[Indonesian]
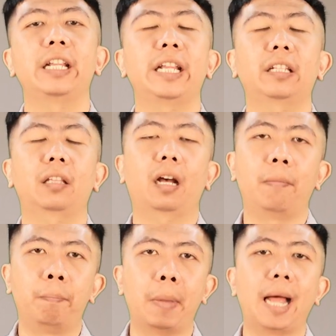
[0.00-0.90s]
ini kita
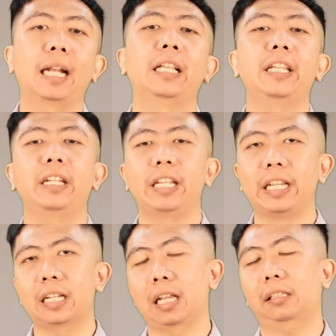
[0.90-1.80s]
kembali
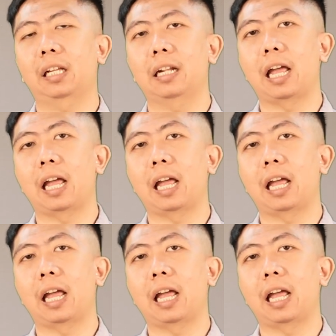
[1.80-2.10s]
diingatkan